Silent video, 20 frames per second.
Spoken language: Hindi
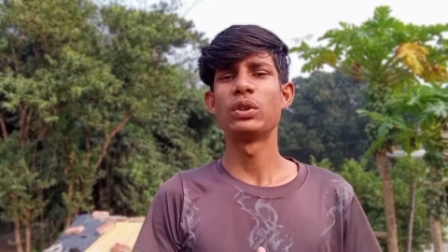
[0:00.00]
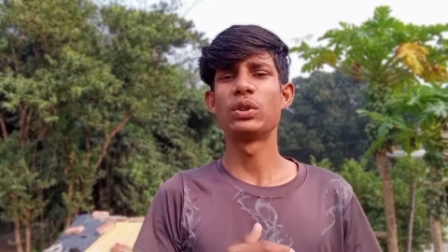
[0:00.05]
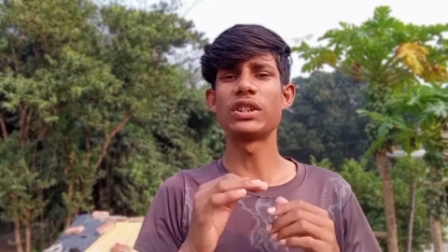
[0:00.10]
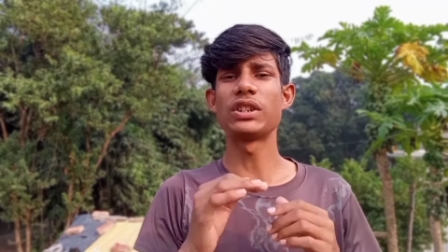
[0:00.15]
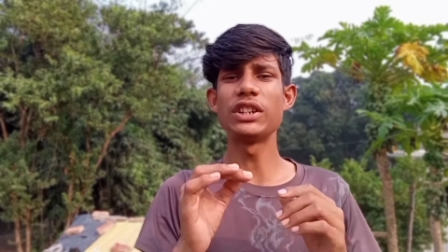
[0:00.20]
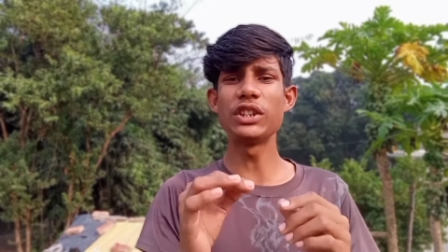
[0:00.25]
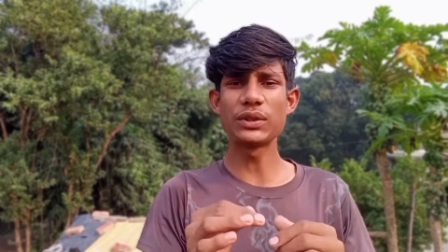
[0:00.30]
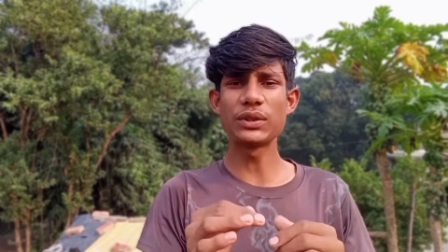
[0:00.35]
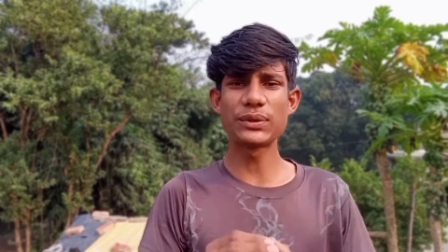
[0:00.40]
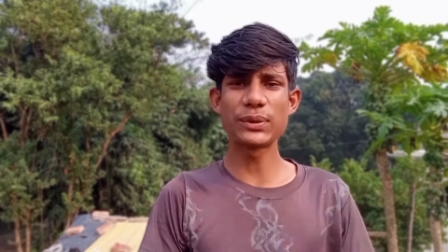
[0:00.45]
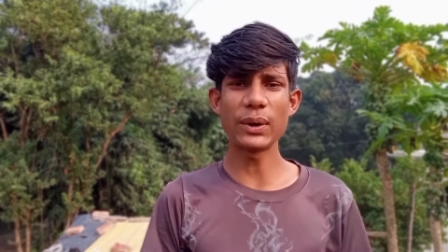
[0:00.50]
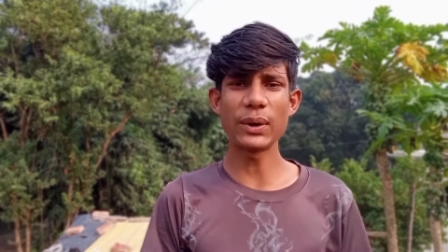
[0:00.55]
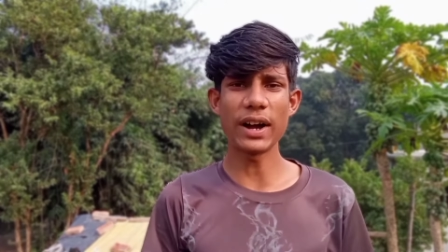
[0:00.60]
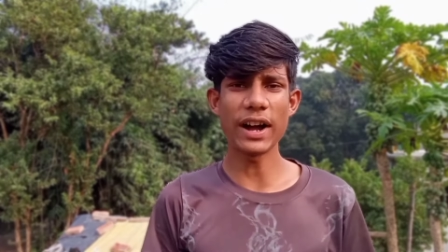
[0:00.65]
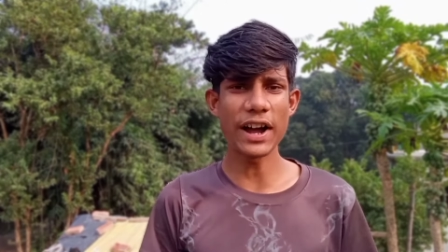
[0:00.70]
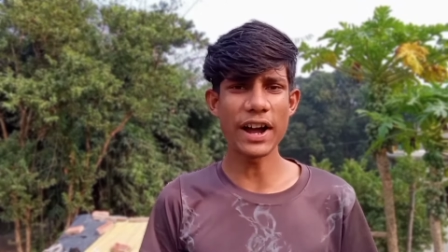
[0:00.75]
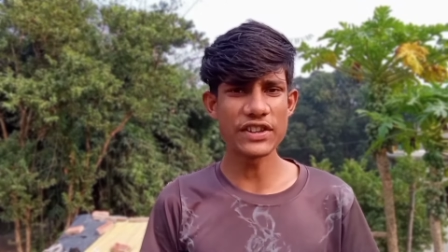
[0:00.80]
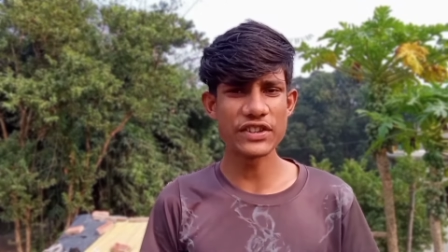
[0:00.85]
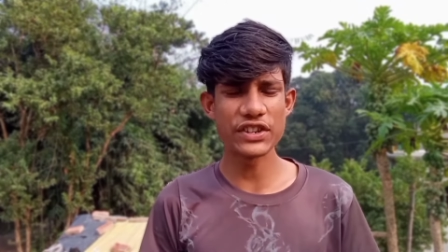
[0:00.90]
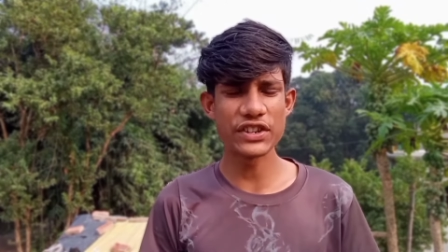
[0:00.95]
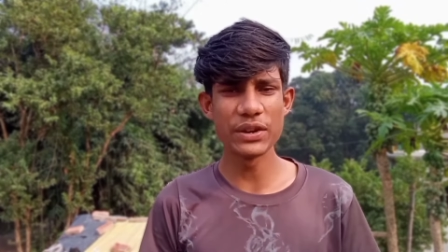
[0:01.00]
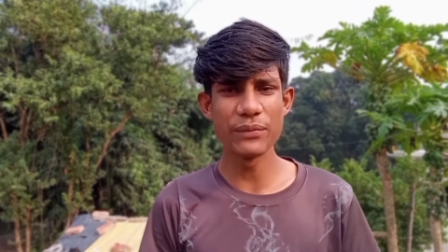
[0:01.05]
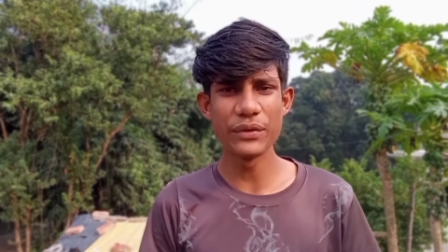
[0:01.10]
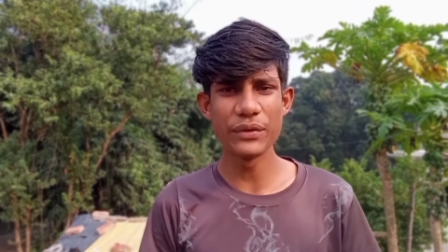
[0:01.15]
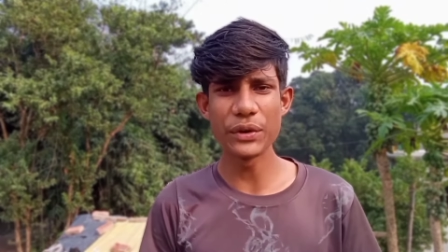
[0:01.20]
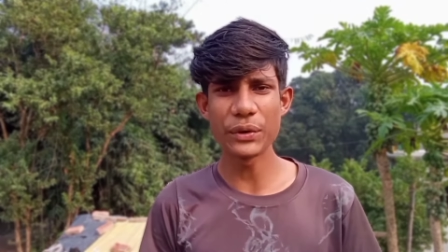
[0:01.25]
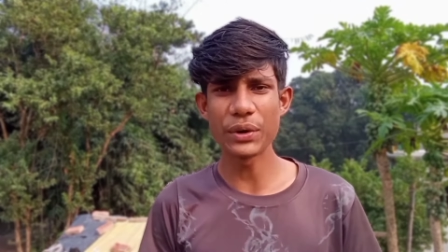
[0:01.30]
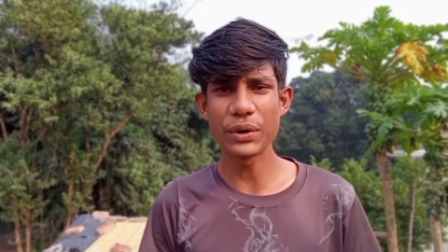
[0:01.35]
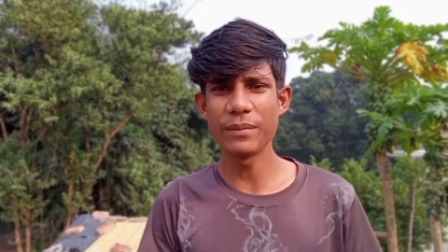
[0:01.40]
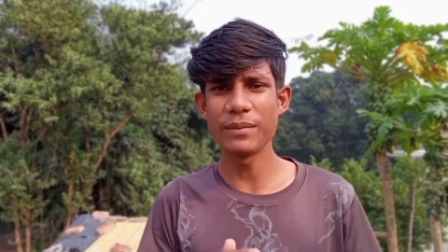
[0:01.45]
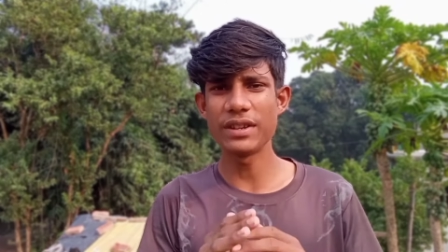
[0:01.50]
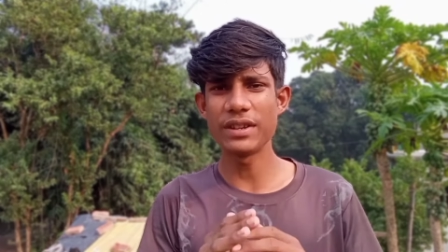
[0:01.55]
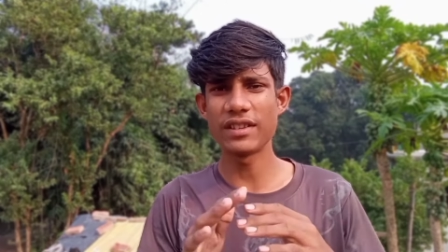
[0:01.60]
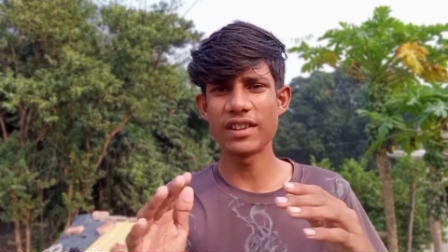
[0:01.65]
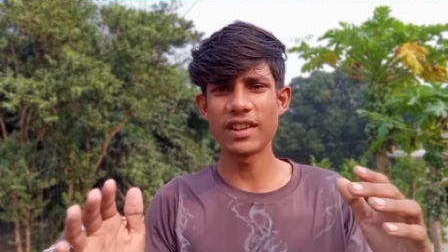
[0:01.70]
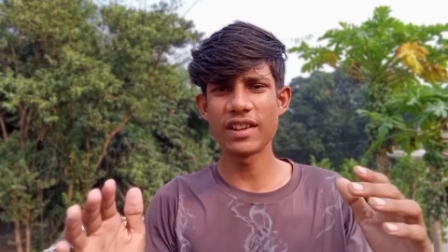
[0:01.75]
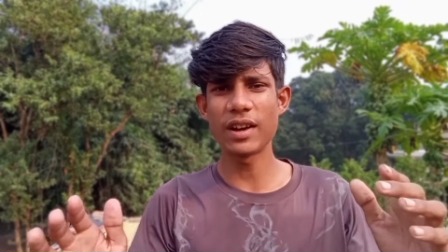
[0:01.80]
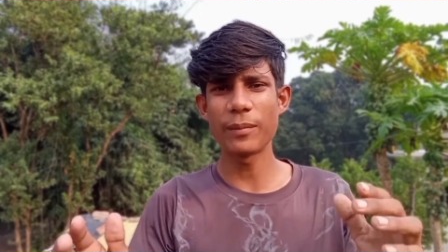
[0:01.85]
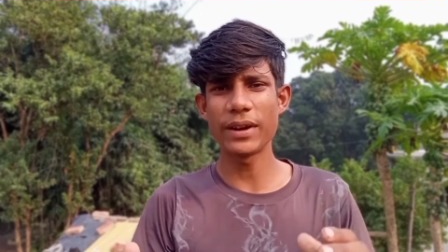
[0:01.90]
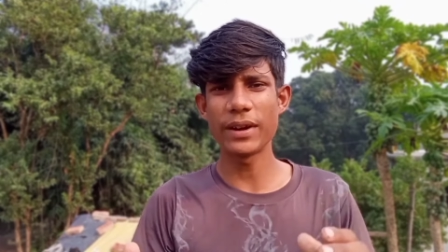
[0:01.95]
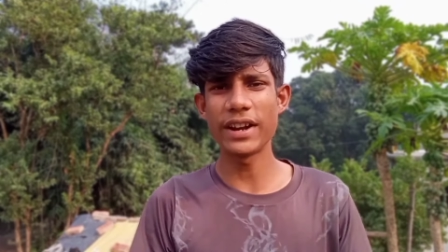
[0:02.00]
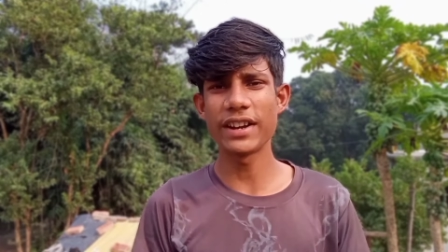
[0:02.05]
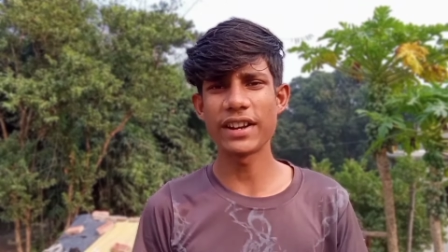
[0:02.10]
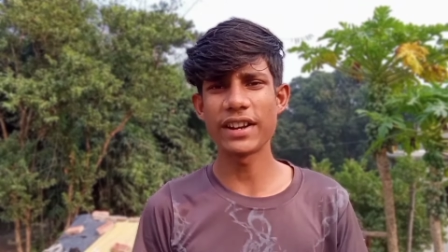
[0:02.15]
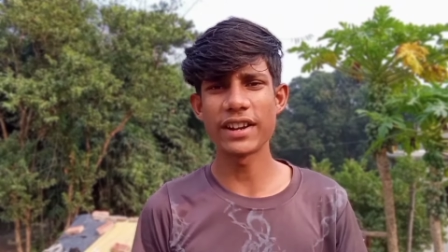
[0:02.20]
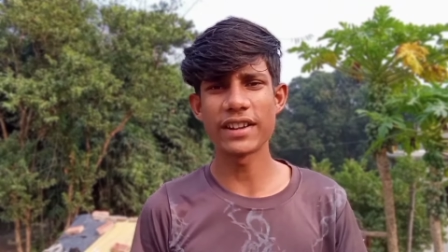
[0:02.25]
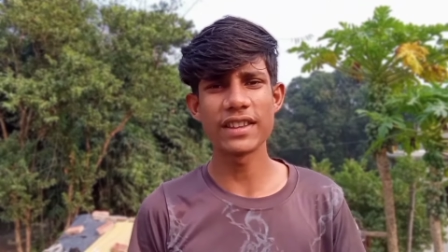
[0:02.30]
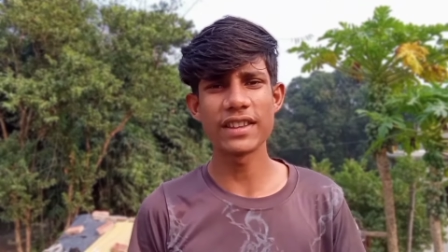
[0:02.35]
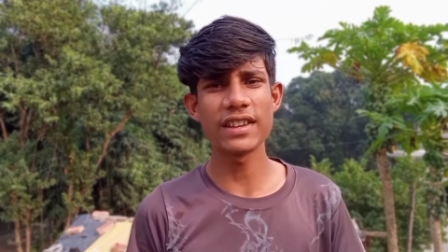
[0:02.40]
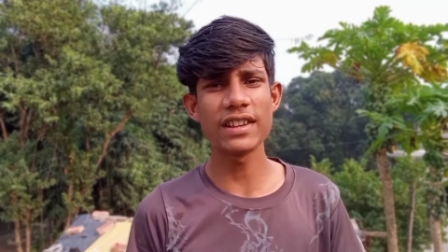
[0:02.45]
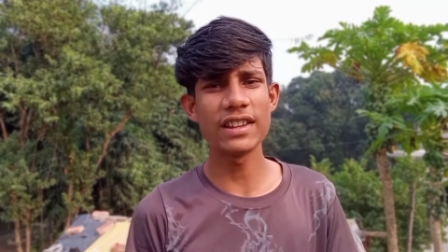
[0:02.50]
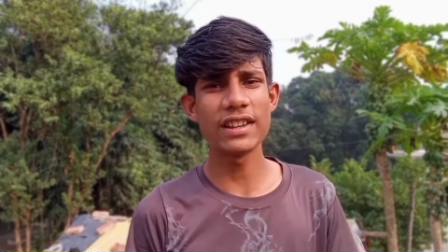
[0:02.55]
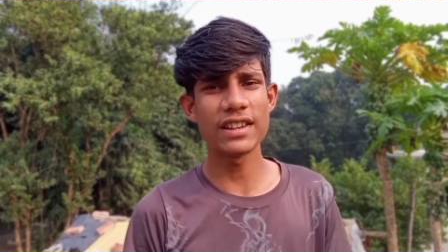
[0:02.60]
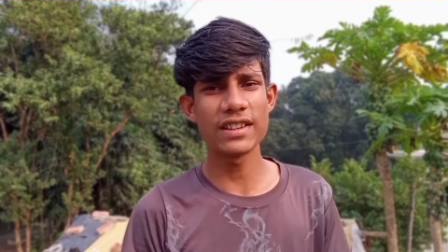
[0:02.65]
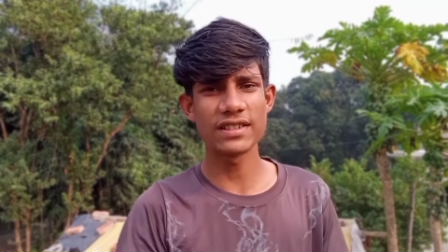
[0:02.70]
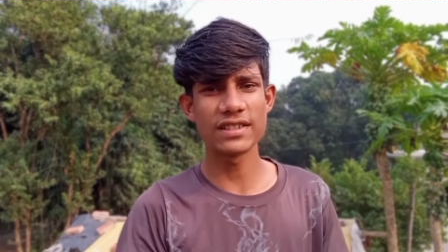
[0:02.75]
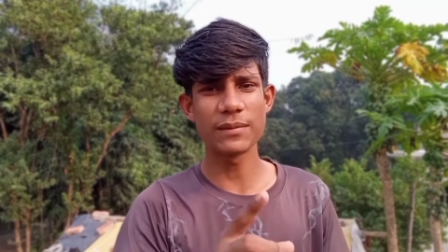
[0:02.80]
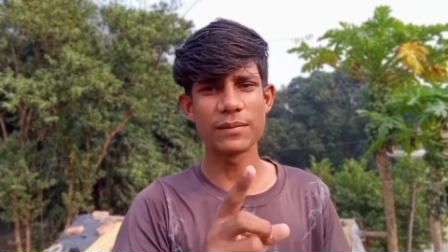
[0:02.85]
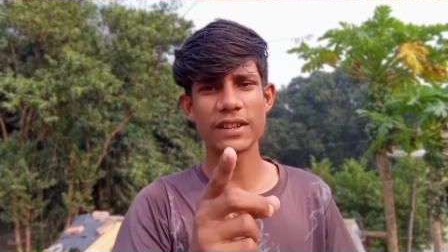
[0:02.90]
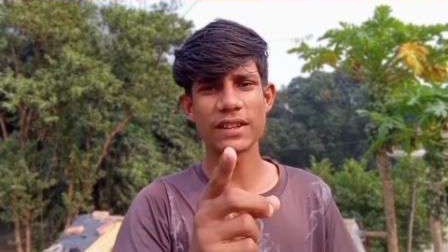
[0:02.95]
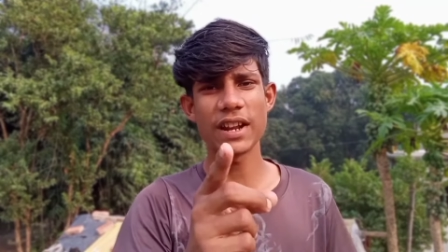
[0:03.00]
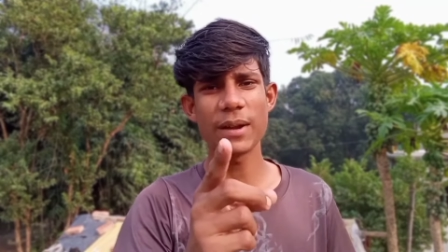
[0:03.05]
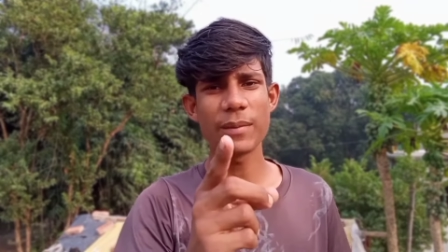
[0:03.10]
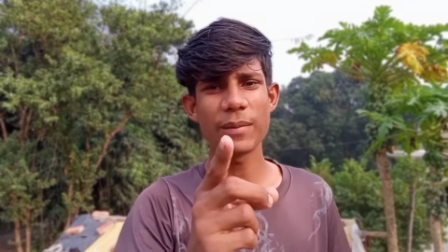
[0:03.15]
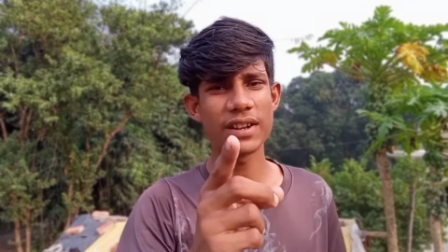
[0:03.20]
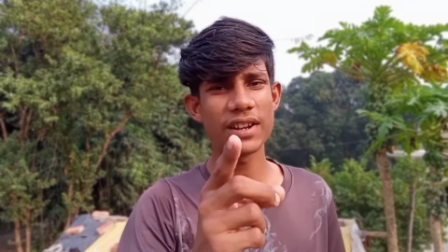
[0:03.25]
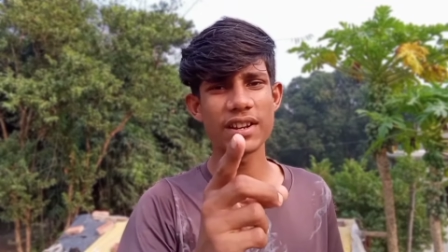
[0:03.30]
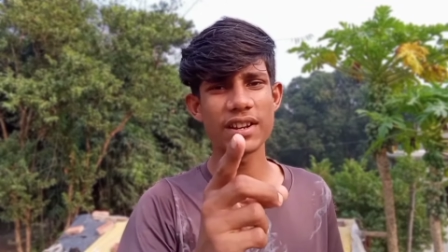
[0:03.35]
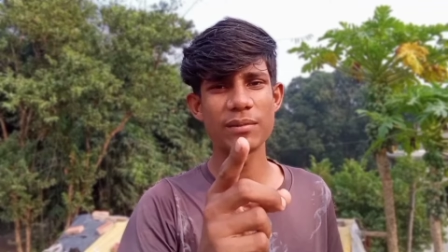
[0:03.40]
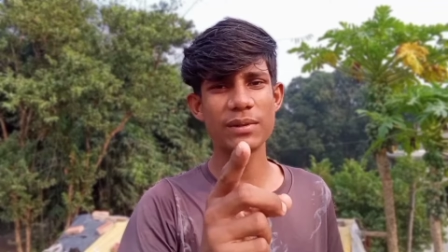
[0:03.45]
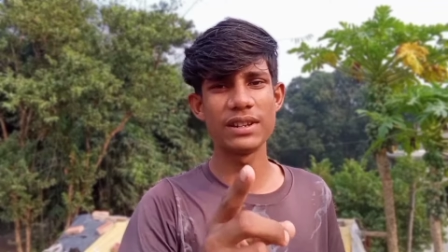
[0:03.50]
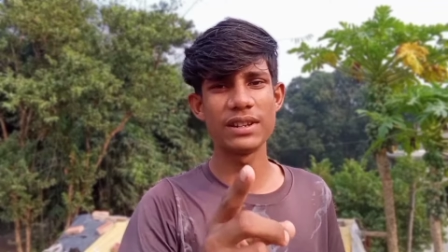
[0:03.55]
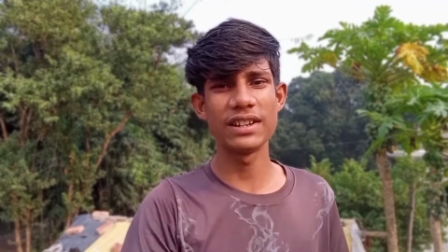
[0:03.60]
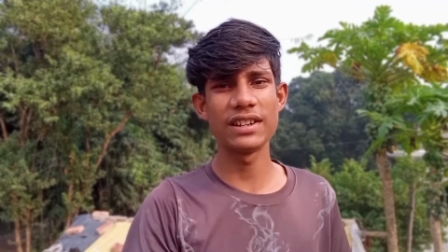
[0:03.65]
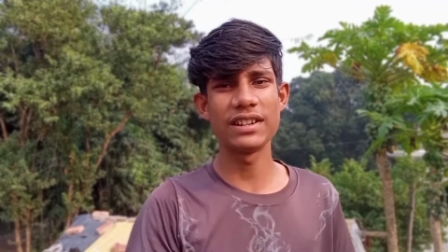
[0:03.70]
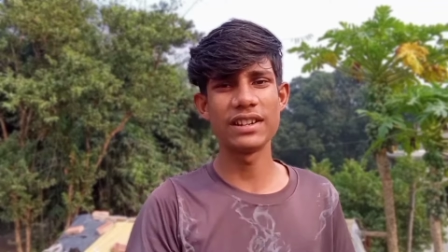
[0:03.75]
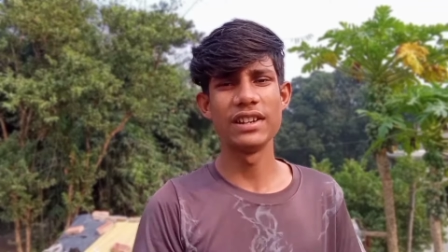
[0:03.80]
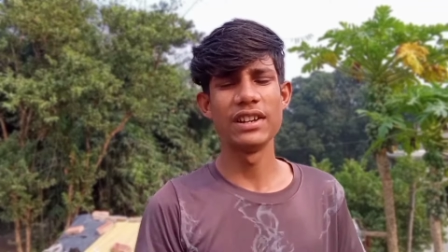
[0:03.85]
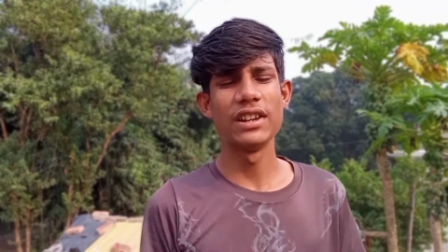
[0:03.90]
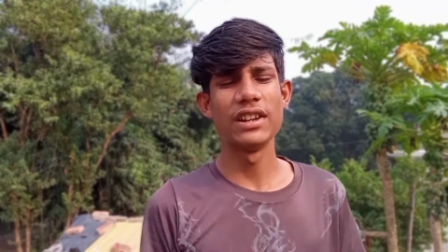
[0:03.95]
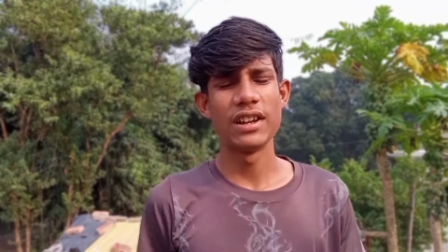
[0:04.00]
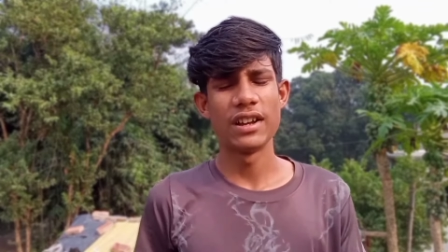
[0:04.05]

तो चलिए दोस्तों आज की इन वीडियो को हम इसी जगह पर एंड करते हैं लेकिन सब्सक्राइब करना ना भूलिएगा